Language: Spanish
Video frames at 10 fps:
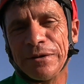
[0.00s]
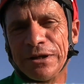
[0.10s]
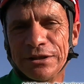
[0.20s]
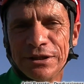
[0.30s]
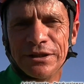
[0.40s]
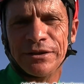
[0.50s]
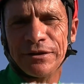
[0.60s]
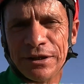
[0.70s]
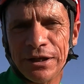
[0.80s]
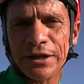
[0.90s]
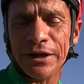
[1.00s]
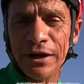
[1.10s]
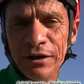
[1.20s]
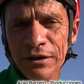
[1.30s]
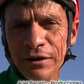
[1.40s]
Para ellas le dedico esta
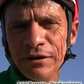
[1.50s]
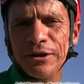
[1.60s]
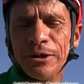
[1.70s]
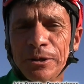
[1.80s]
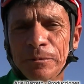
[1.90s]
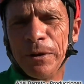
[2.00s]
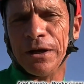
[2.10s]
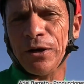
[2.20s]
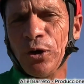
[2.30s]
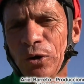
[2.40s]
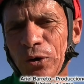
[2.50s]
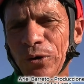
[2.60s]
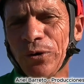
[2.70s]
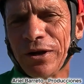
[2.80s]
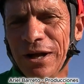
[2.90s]
carrera. Y para el
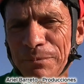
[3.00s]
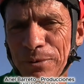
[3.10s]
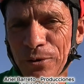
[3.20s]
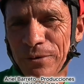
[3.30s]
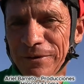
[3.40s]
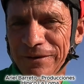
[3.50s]
loco Rambo